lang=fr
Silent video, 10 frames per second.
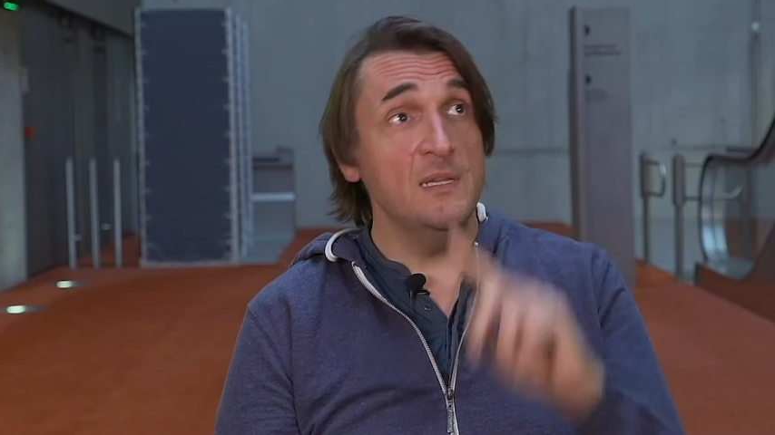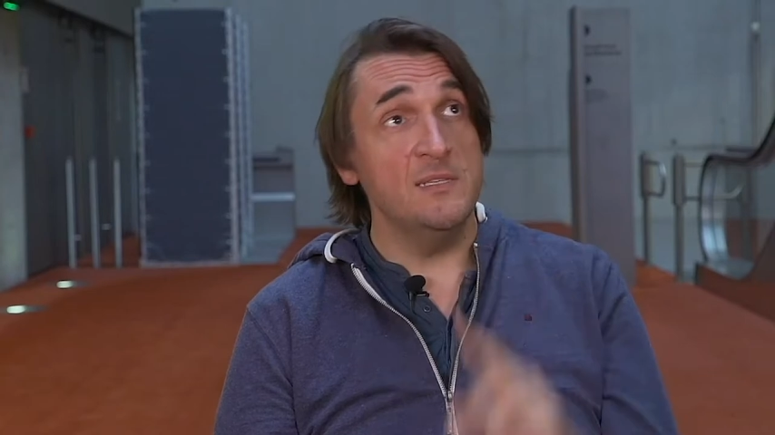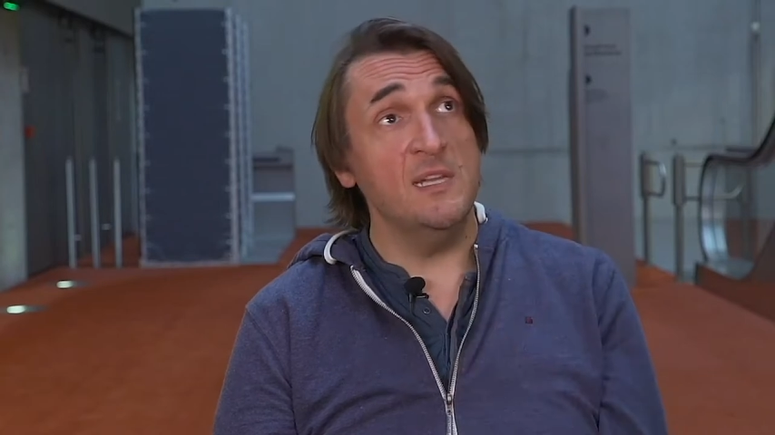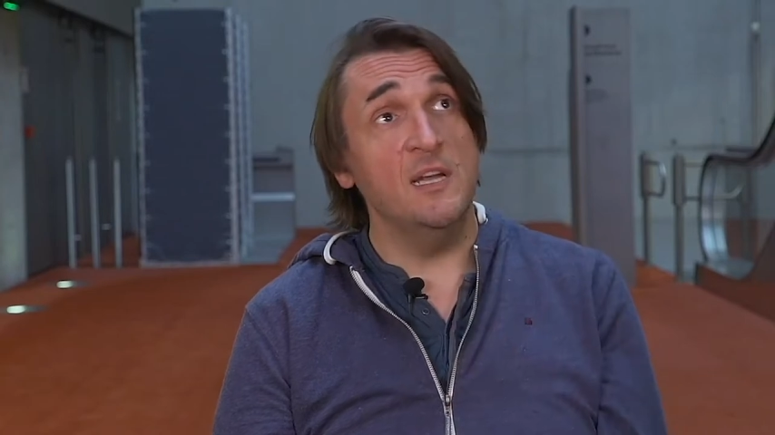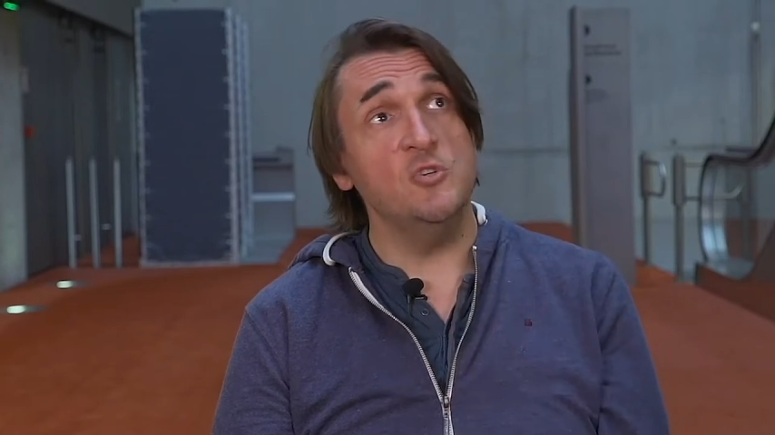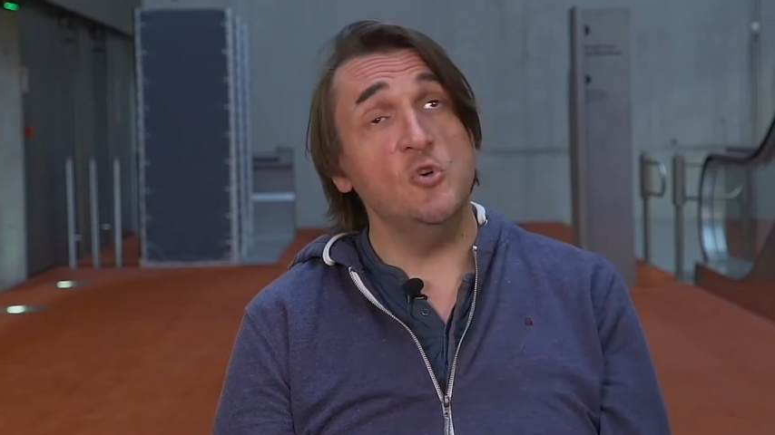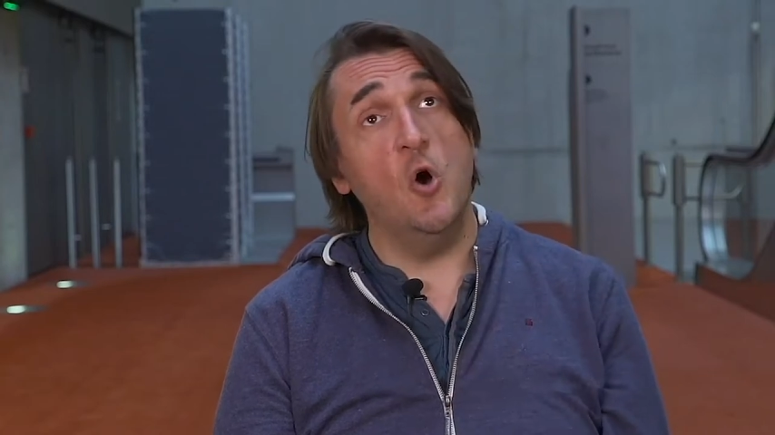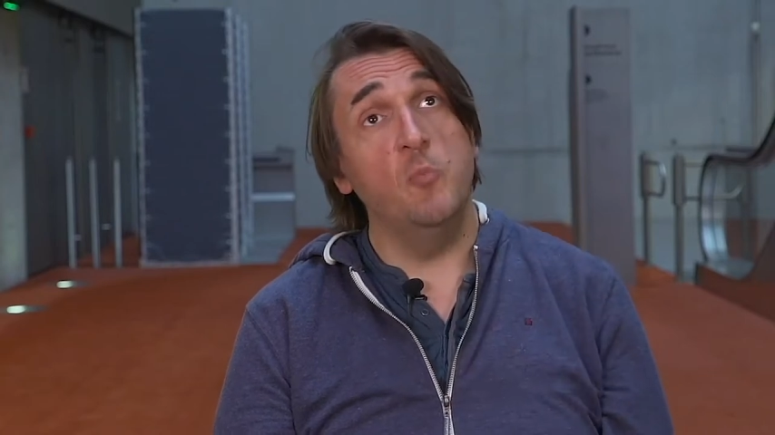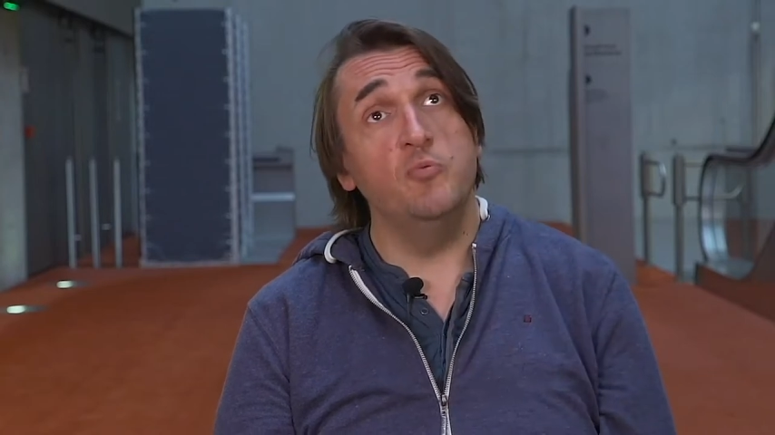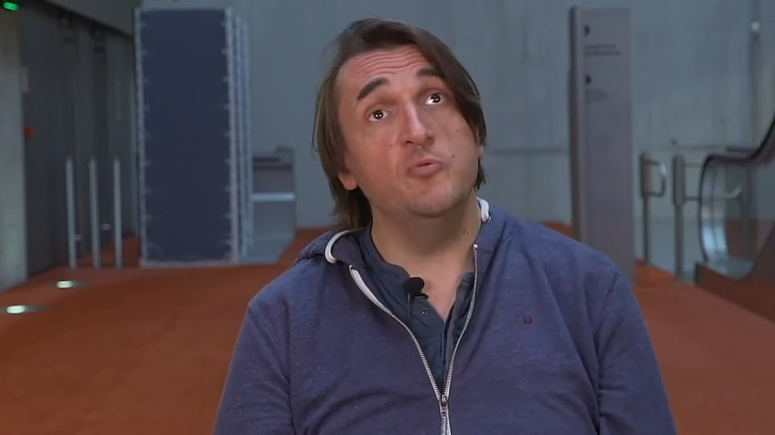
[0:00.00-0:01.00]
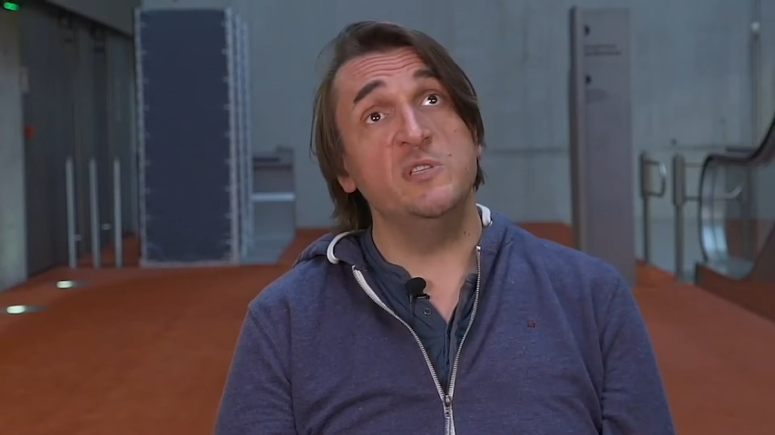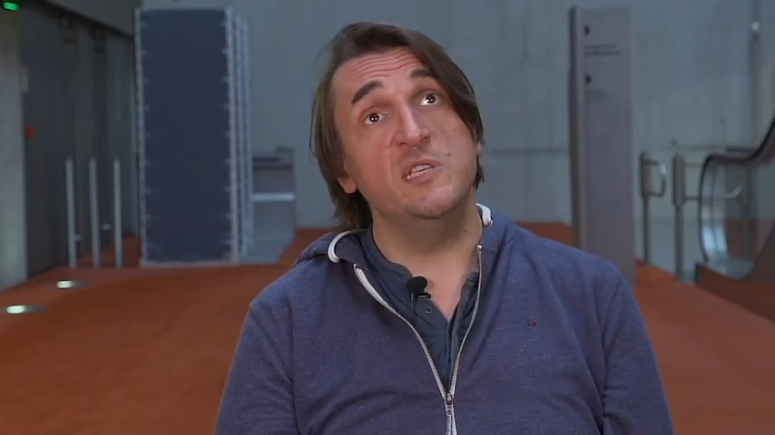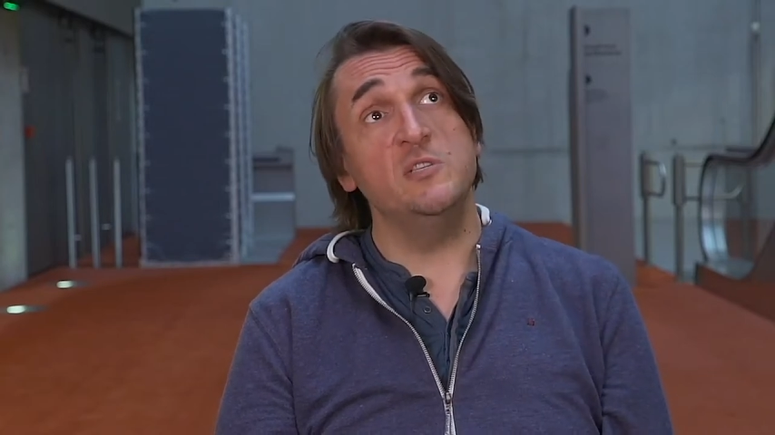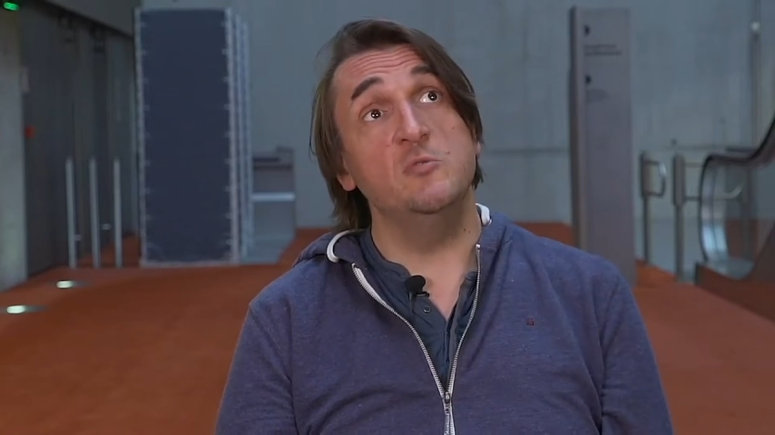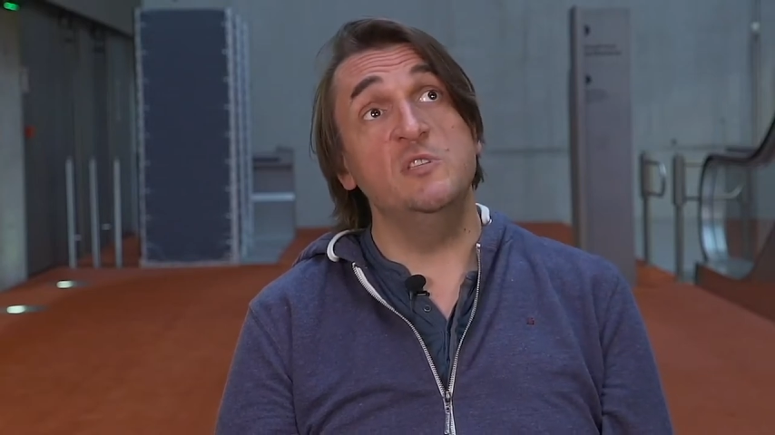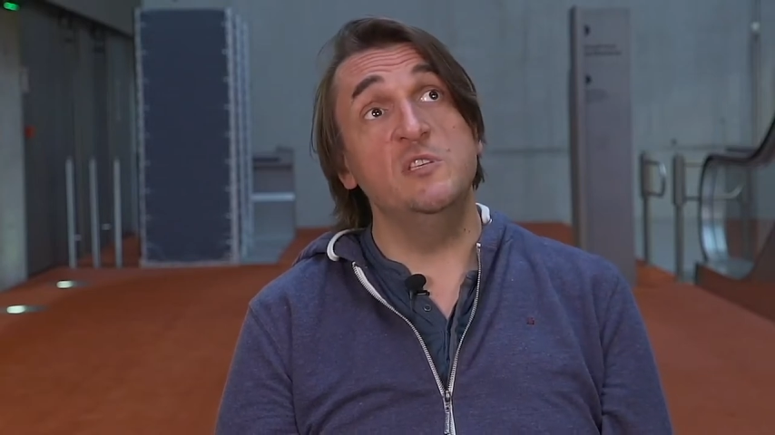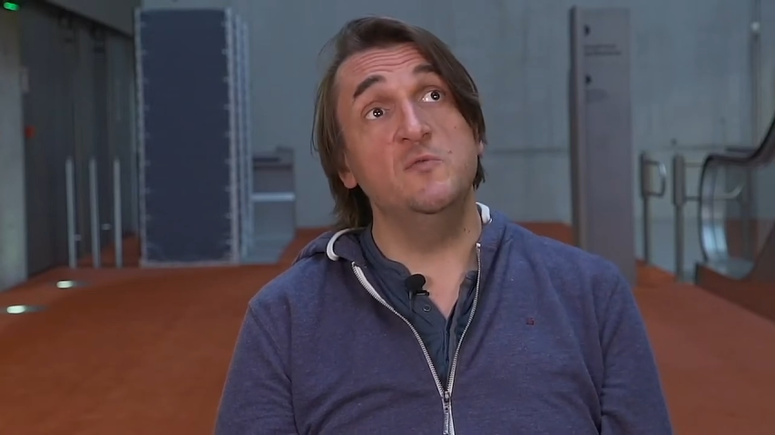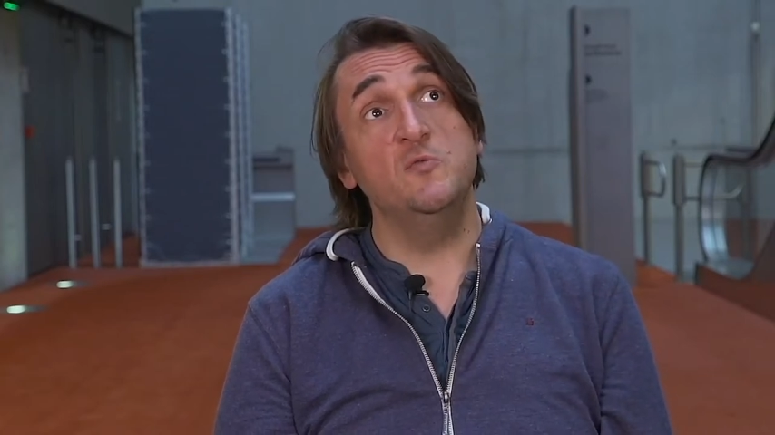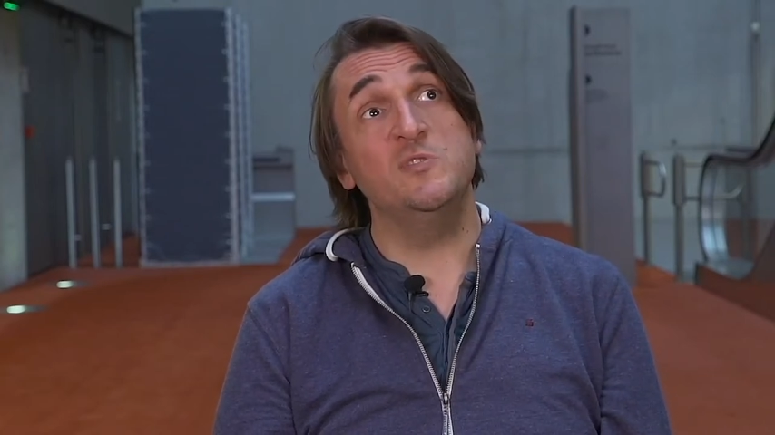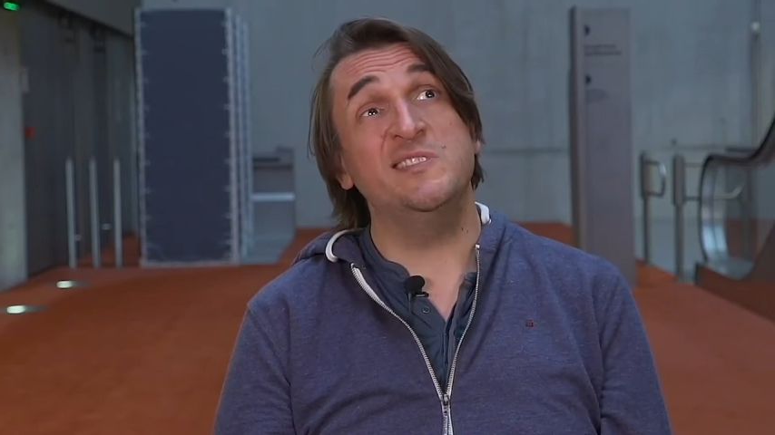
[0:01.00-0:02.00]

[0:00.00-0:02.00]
c'est un genre en plus qui se diffuse